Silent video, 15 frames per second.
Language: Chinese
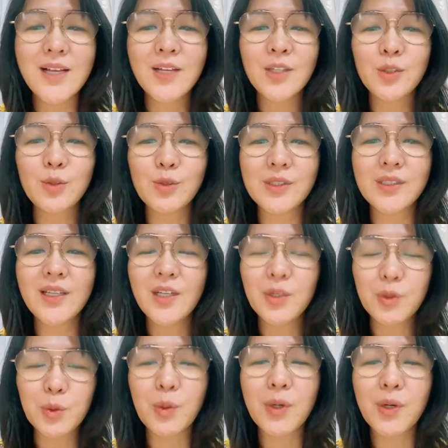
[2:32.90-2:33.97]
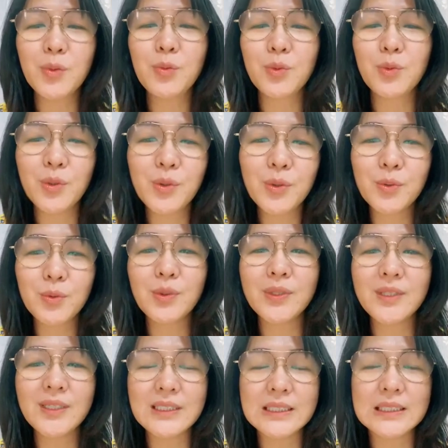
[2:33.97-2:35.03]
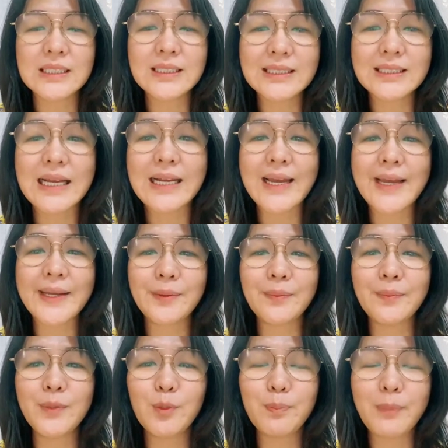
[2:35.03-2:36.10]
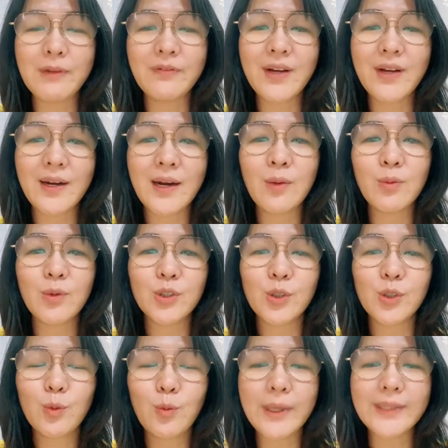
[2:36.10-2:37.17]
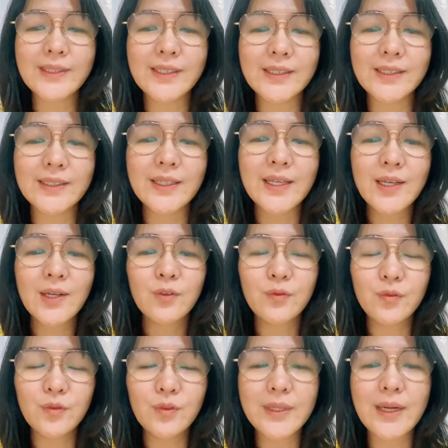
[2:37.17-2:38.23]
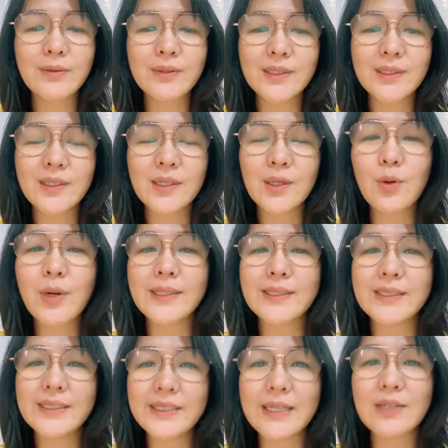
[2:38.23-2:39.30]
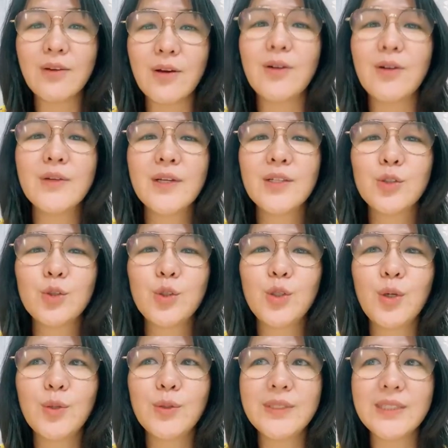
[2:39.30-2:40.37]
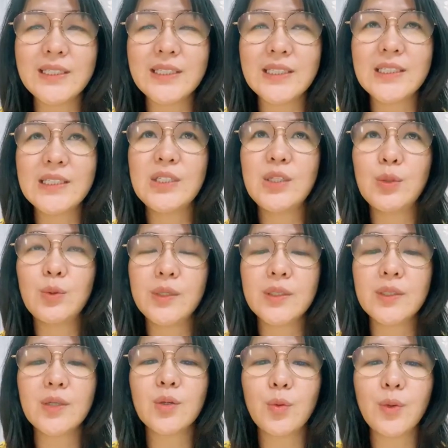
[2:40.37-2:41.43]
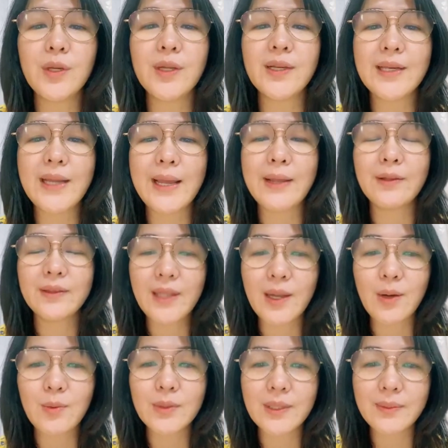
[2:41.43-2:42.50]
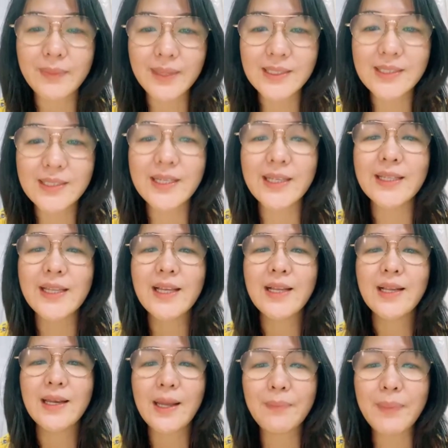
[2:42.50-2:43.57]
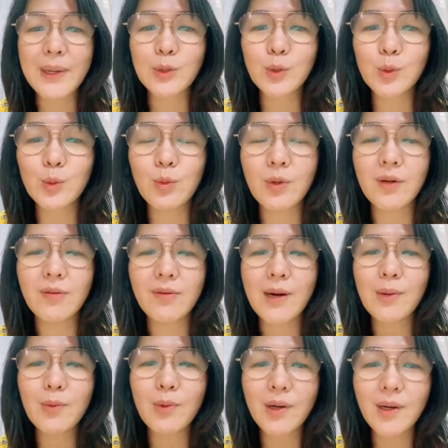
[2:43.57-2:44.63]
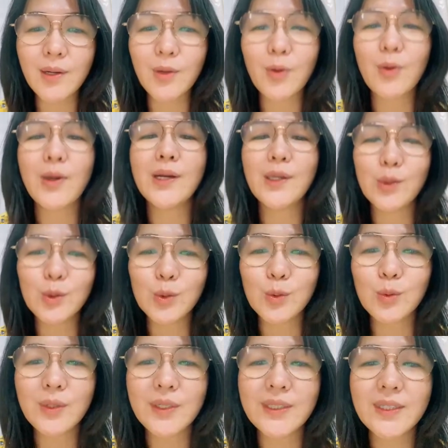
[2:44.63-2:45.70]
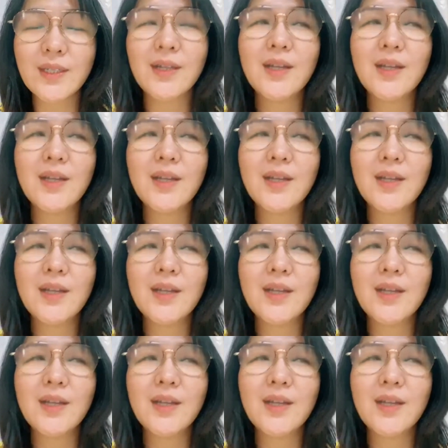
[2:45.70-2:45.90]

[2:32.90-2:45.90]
就是有很多很多的这个障碍，没有办法让我去完成付到这个款项咯。最后真的是有一个贵人来到我的面前，来帮助我，让我很快很顺利的